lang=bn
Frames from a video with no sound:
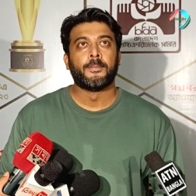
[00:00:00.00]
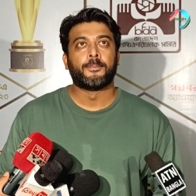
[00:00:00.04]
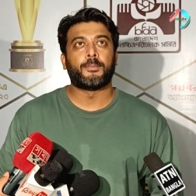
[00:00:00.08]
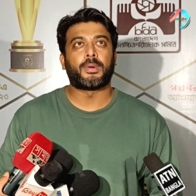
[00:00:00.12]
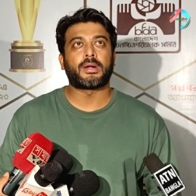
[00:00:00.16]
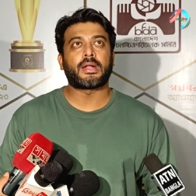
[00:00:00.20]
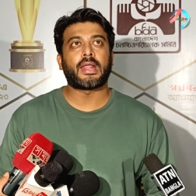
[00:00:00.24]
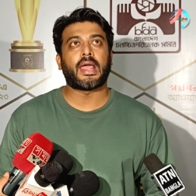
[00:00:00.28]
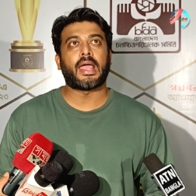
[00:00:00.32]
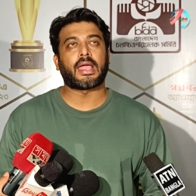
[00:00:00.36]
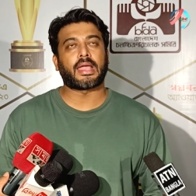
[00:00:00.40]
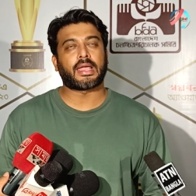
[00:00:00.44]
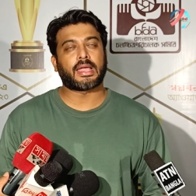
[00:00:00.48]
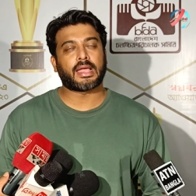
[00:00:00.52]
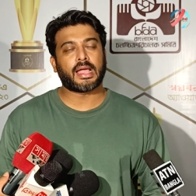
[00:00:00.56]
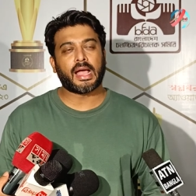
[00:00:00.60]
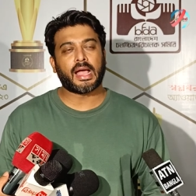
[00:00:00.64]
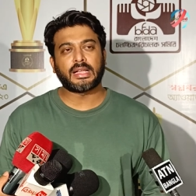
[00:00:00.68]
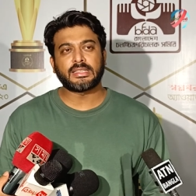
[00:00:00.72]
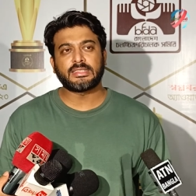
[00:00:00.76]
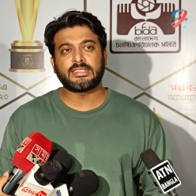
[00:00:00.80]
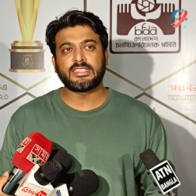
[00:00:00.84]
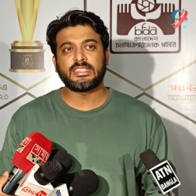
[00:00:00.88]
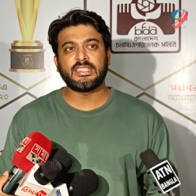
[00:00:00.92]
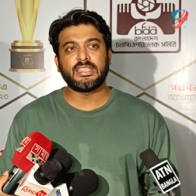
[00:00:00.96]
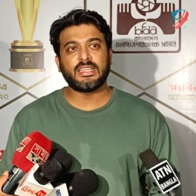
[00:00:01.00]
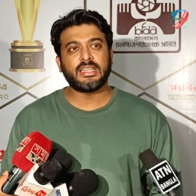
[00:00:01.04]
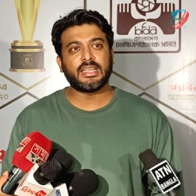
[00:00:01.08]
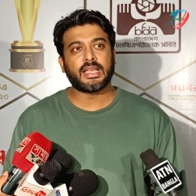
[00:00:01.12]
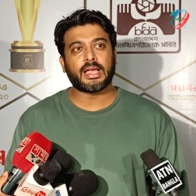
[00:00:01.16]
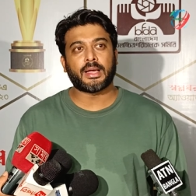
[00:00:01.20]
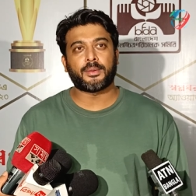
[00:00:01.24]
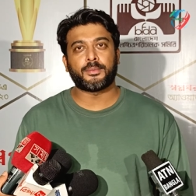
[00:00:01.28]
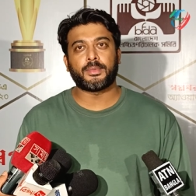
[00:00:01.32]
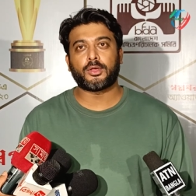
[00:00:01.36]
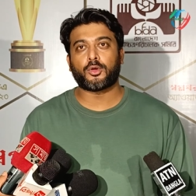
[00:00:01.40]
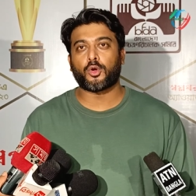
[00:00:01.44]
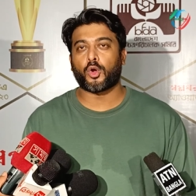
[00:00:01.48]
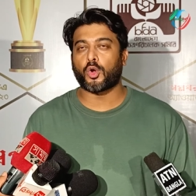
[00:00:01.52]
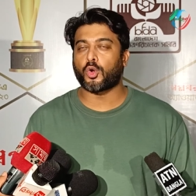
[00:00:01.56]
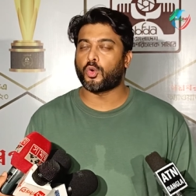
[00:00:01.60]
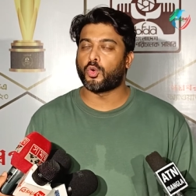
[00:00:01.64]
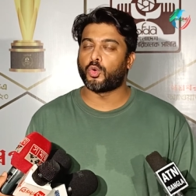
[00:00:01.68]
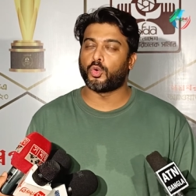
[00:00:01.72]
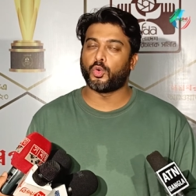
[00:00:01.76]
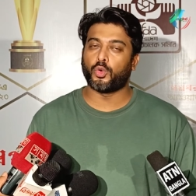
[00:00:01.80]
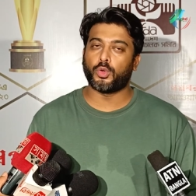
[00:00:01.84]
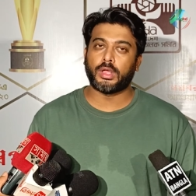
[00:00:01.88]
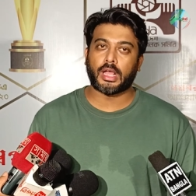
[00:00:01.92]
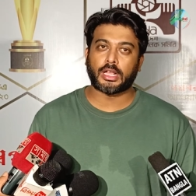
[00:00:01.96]
বাট হ্যাঁ কাজ নিয়ে আমি
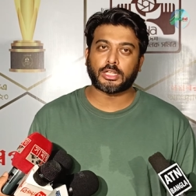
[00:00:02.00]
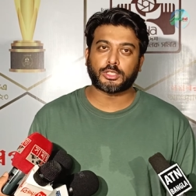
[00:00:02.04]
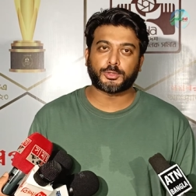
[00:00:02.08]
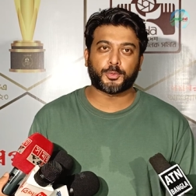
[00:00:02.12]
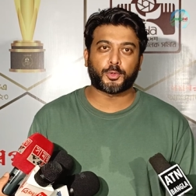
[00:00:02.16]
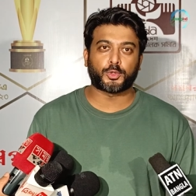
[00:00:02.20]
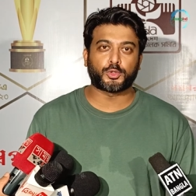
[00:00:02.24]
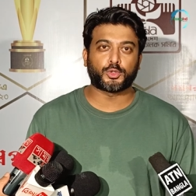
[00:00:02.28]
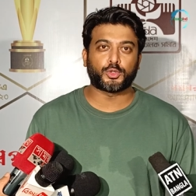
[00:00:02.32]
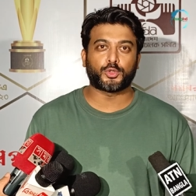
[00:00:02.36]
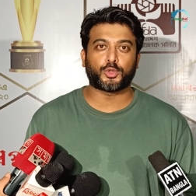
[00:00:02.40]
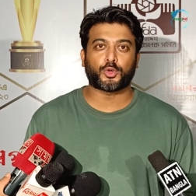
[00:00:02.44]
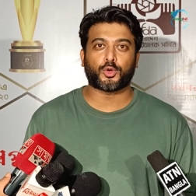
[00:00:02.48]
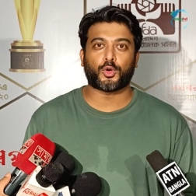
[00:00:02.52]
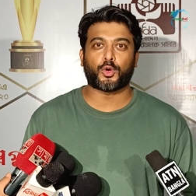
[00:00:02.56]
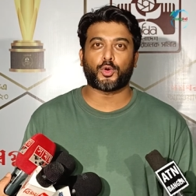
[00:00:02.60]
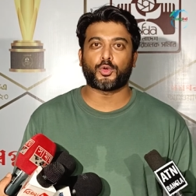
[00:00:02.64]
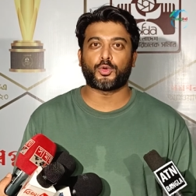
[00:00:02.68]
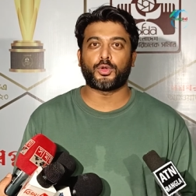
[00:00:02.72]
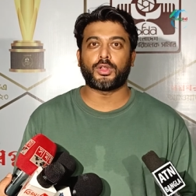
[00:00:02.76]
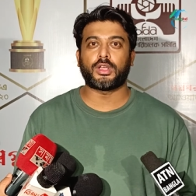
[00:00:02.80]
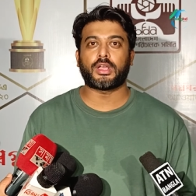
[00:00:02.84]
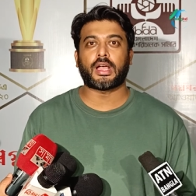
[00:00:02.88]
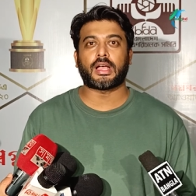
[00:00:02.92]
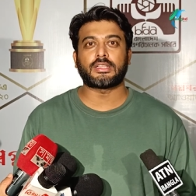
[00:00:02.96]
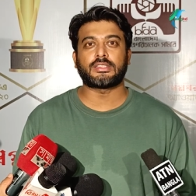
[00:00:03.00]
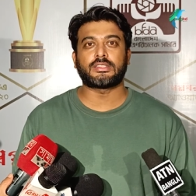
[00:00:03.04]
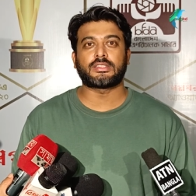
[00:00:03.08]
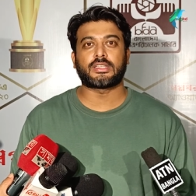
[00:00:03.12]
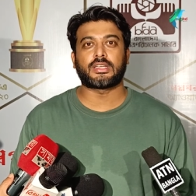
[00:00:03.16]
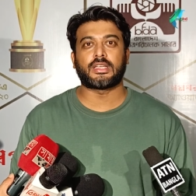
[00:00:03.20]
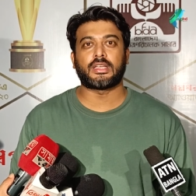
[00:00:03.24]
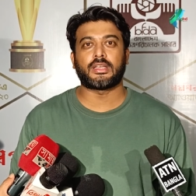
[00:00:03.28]
কখনোই আজ পর্যন্ত কখনোই কাজ